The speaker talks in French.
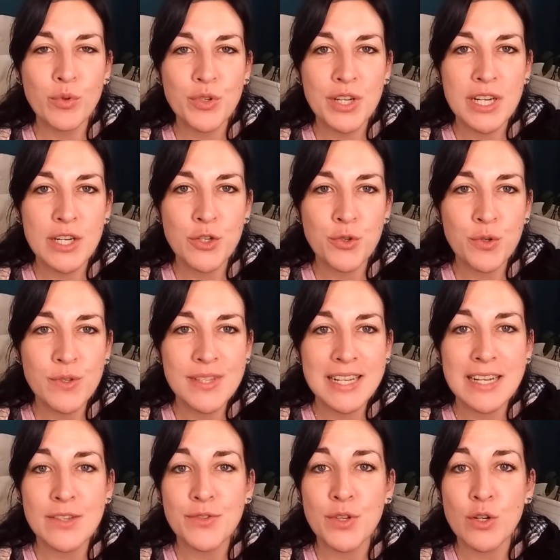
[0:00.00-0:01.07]
bouger les choses, c'est
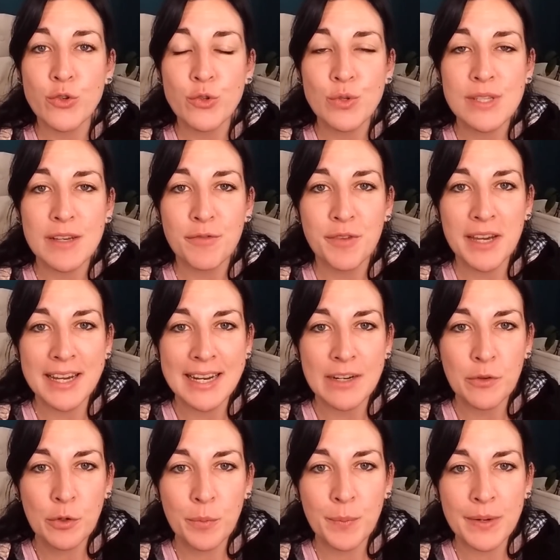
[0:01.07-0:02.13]
la seule chose à faire
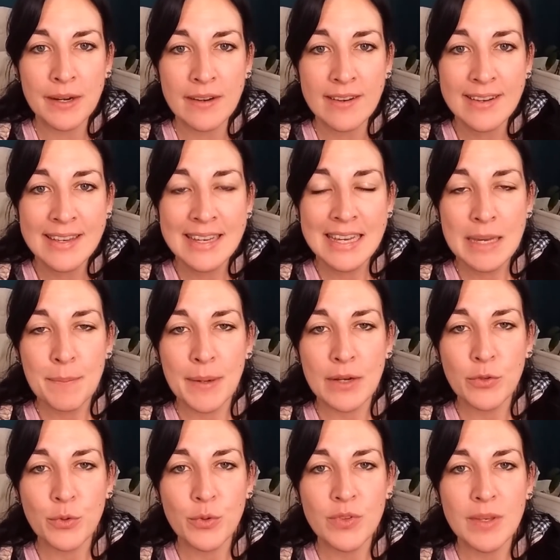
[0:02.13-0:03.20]
quelque part,
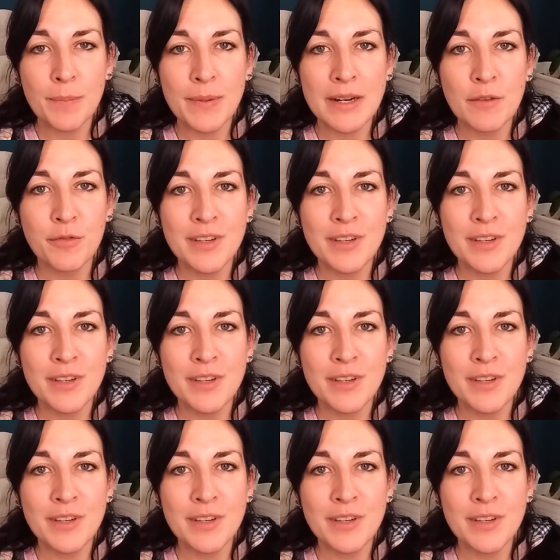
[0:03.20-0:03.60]
parce que c'est pas le